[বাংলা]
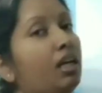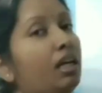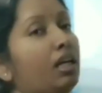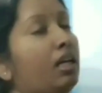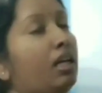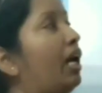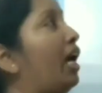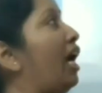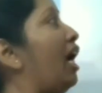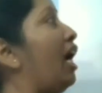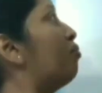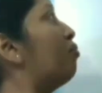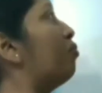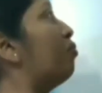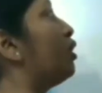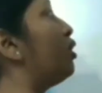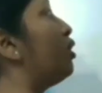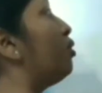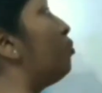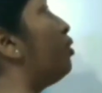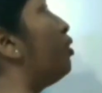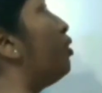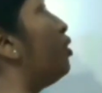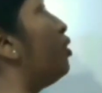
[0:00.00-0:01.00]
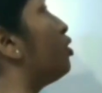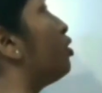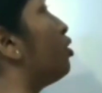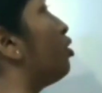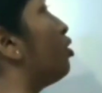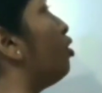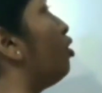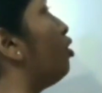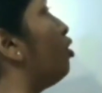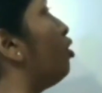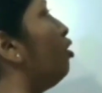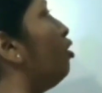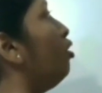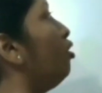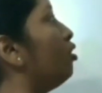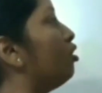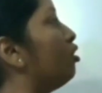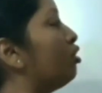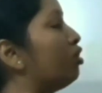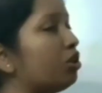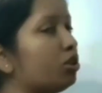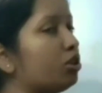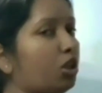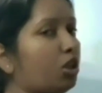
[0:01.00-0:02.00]
এক পদে পরিণত করলো
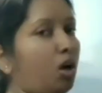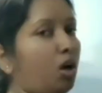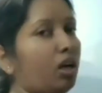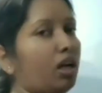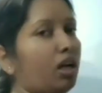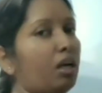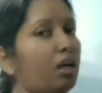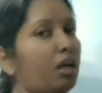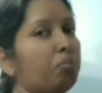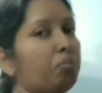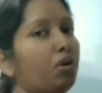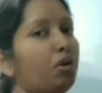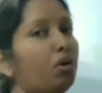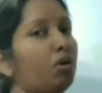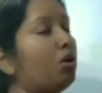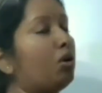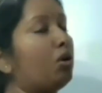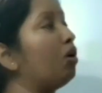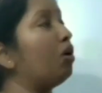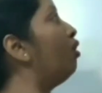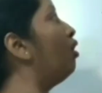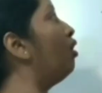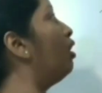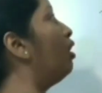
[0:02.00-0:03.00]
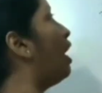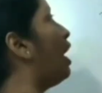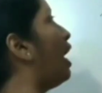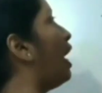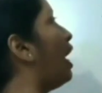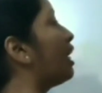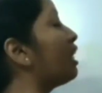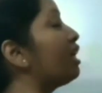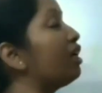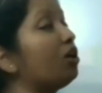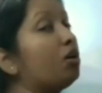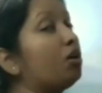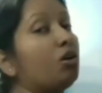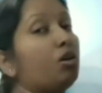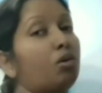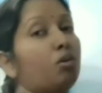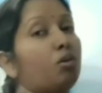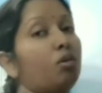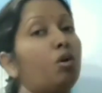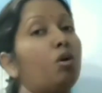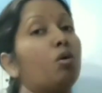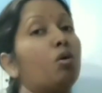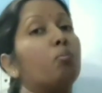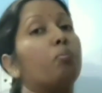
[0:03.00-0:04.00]
সংক্ষেপ করলো আর কি হলো
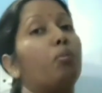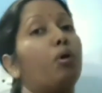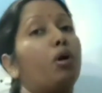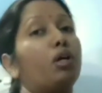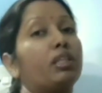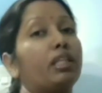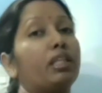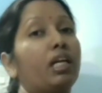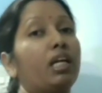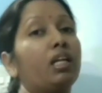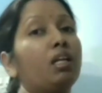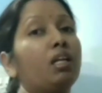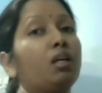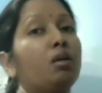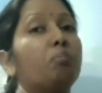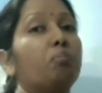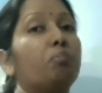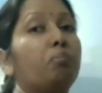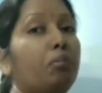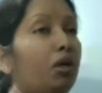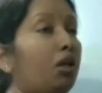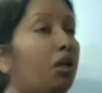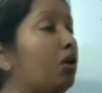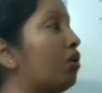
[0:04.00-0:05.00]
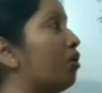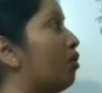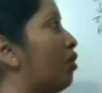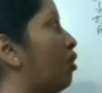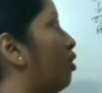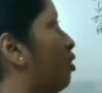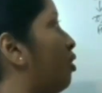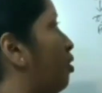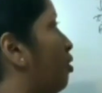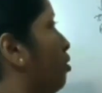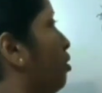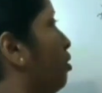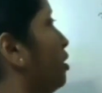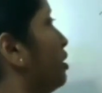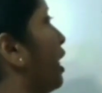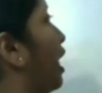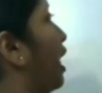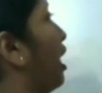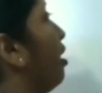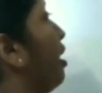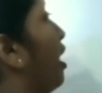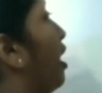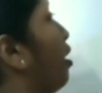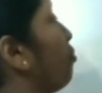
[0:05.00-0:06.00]
পদের মিলন হলো তাহলে
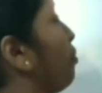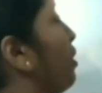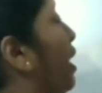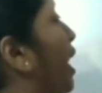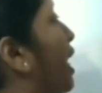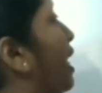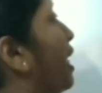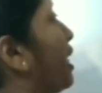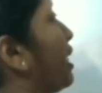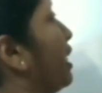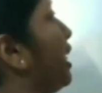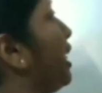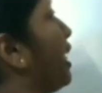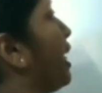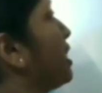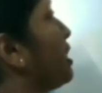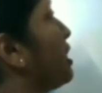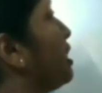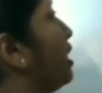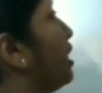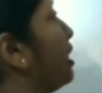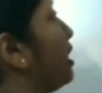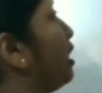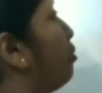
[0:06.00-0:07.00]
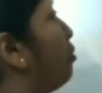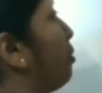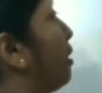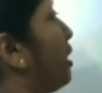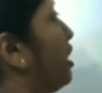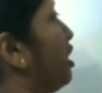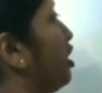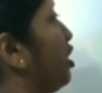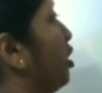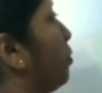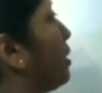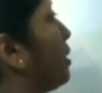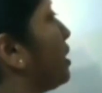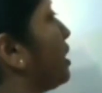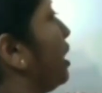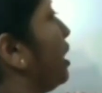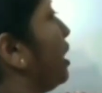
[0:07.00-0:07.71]
আমরা আরেকটা কাজ লিখতে পারি সমাসের